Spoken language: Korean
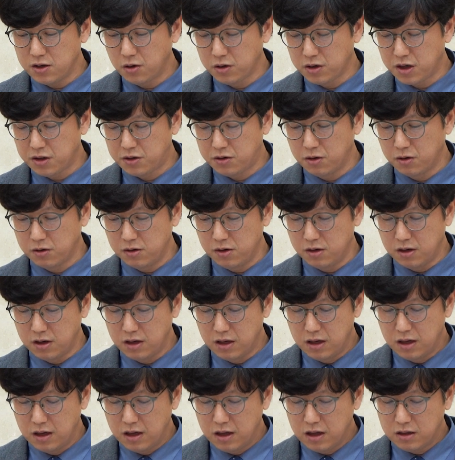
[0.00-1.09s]

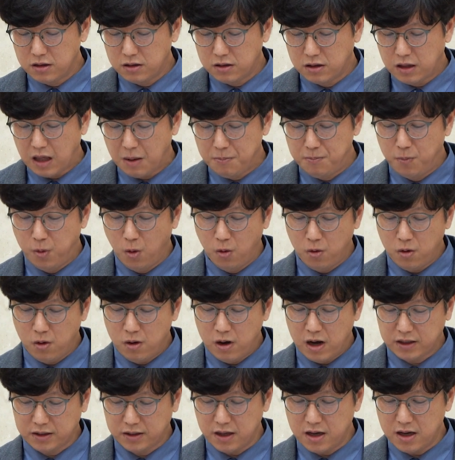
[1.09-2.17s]
연계성을 대폭
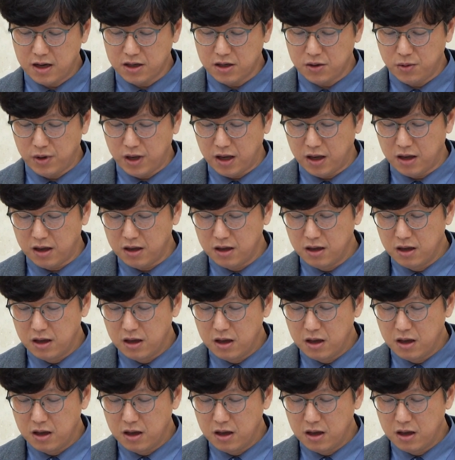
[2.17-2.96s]
확대하기 위해